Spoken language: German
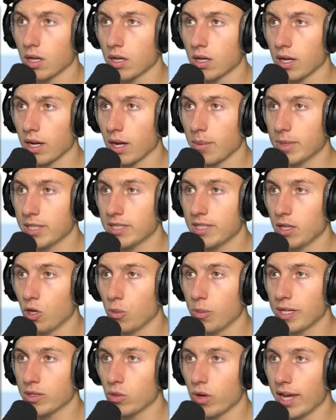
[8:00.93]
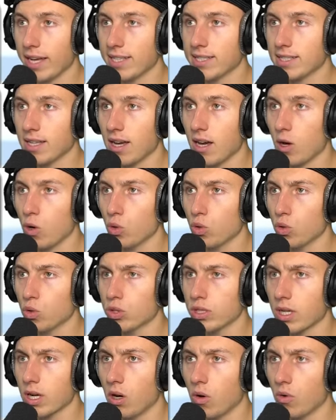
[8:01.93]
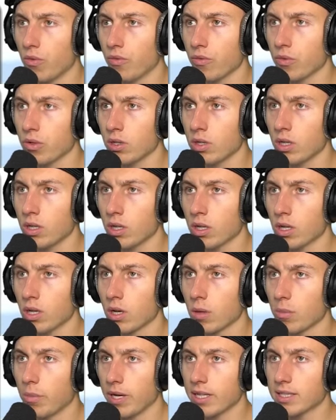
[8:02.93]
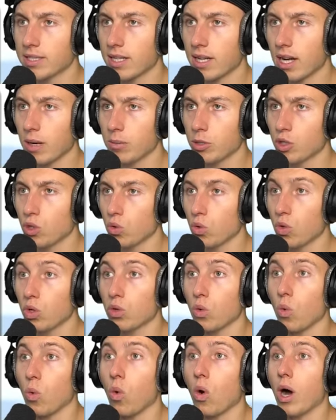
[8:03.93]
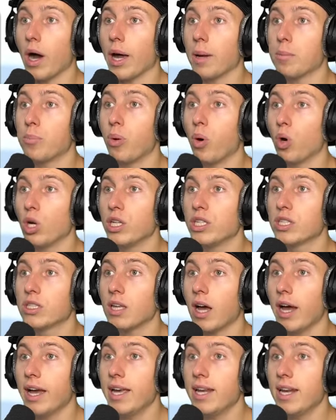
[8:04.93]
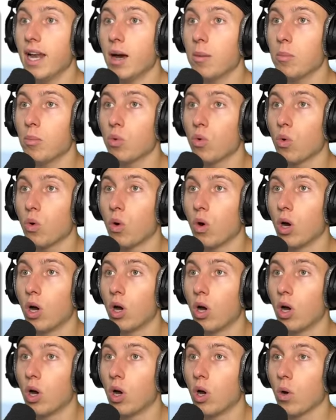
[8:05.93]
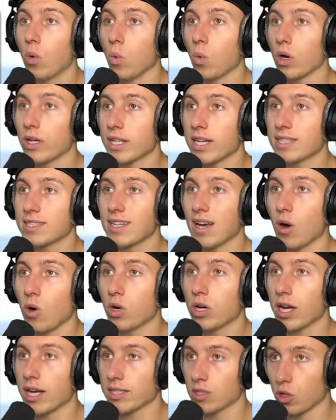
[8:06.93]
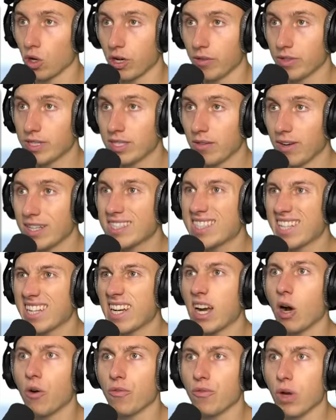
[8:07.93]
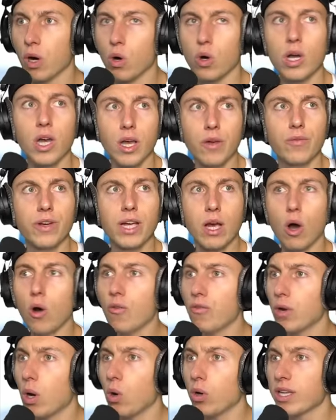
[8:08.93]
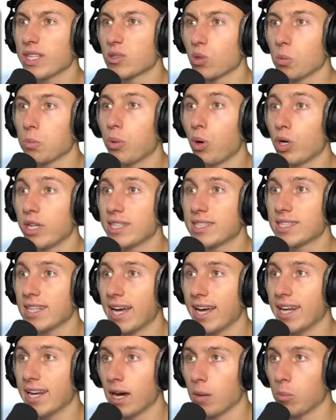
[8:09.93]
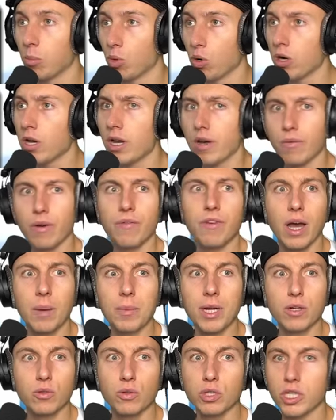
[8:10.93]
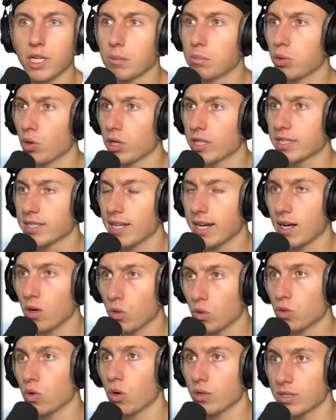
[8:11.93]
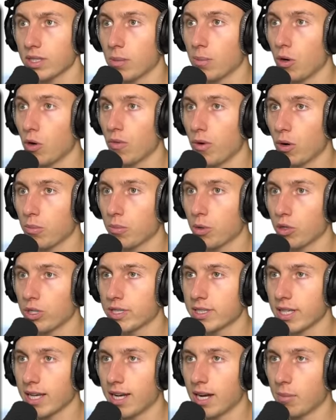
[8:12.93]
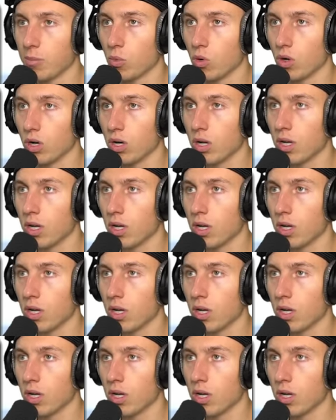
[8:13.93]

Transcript: Dann kann man uns hier nochmal so extra Autos kaufen. Manches dann habe ich schon geholt. Oh, ein Polizeilambo. Boah, das ist ja auch krass, Leute. Wisst ihr was? Den kaufen wir auch. Wir kaufen auch hier so ein Polizeilambo, weil wir haben natürlich hier ein Polizeiauto aus, dann brauchen wir auch ein Polizeilambo.